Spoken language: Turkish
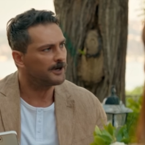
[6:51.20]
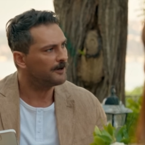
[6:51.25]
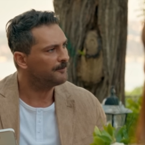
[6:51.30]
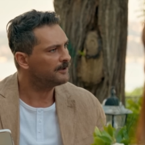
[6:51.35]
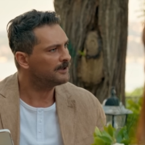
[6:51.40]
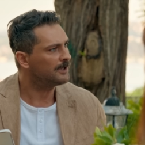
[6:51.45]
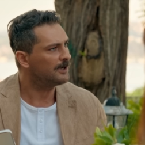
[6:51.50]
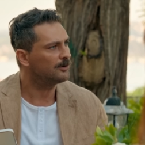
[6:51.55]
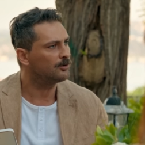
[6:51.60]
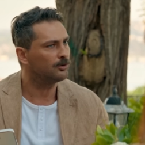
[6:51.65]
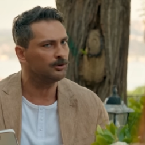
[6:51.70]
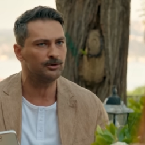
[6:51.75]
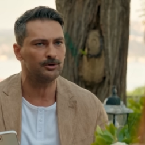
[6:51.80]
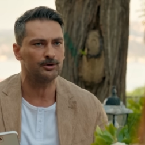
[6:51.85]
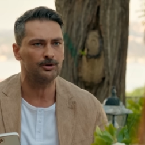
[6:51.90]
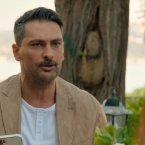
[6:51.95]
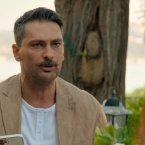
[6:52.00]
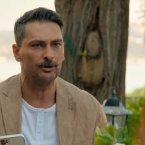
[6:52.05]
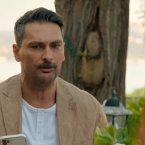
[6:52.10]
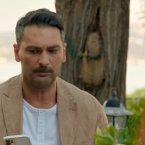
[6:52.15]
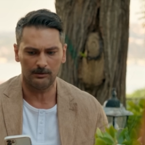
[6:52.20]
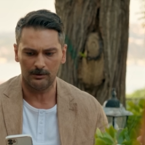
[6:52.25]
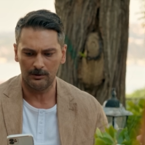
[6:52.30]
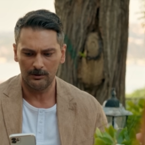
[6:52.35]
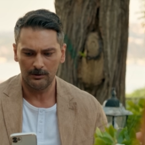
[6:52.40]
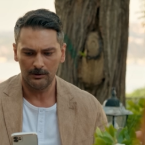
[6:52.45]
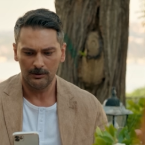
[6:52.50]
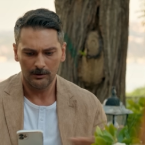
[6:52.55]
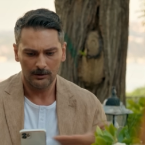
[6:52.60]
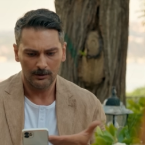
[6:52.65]
bir kafadan konuşuyor.
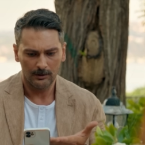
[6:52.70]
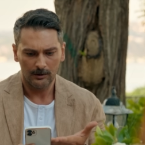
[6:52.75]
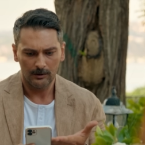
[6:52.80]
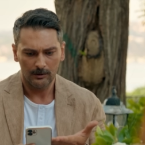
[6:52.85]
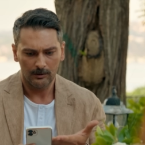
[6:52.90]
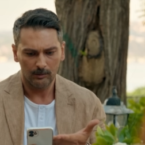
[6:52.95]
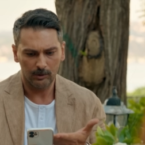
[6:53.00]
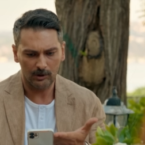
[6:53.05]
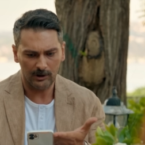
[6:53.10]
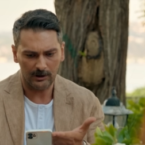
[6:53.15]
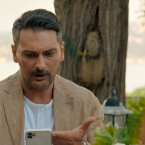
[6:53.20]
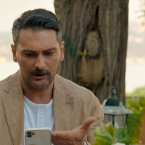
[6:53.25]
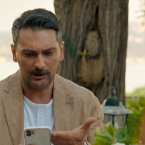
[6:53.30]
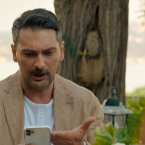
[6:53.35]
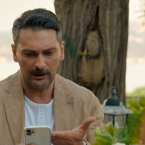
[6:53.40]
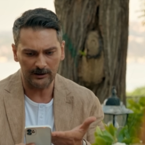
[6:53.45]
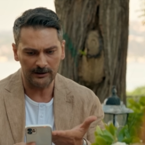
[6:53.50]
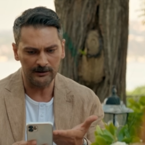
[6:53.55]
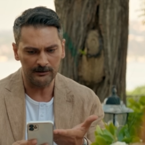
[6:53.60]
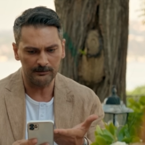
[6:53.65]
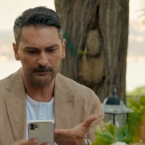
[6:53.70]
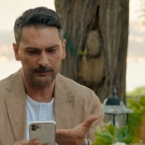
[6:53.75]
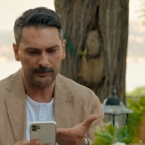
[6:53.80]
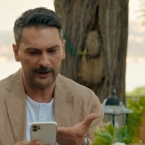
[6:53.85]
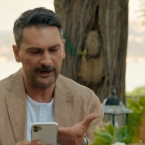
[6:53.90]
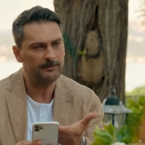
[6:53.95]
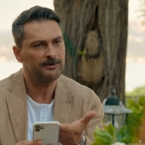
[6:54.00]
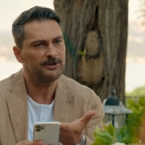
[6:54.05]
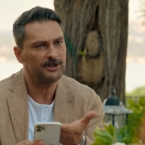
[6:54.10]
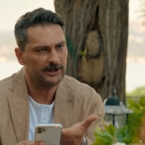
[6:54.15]
Bu kadın
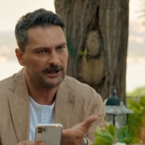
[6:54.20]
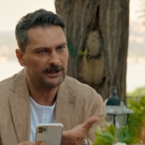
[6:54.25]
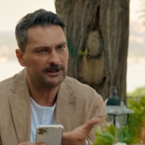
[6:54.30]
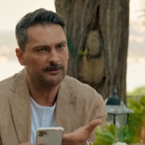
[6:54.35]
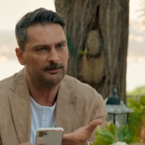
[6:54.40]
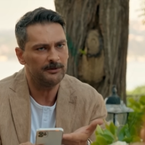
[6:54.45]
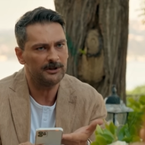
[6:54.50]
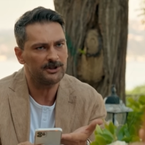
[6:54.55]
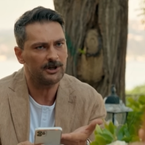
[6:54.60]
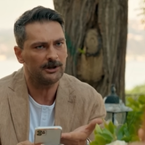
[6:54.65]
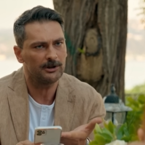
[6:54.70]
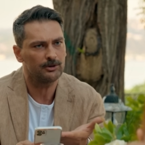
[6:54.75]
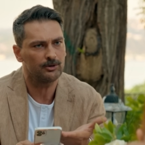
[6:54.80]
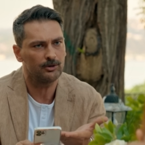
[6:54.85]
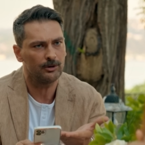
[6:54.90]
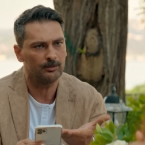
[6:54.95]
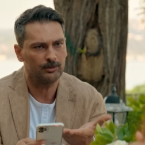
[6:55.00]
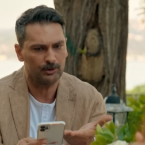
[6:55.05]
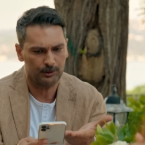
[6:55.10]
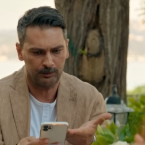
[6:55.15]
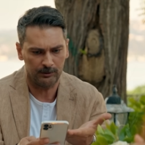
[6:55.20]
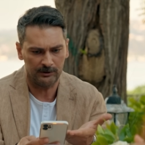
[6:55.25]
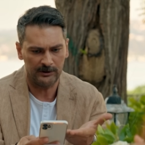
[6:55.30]
benim şirketimde çalışıyormuş